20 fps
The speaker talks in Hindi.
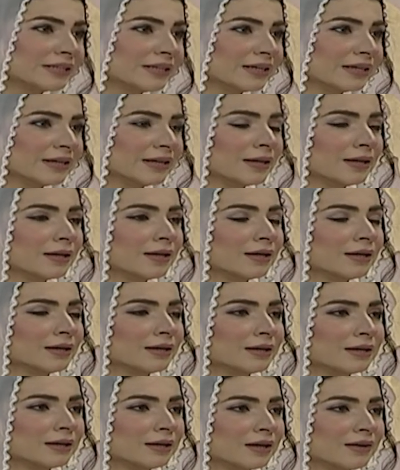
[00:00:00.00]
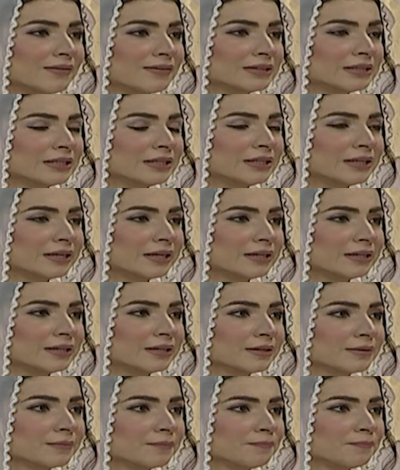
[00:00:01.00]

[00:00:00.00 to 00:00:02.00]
हैं खातन के लिए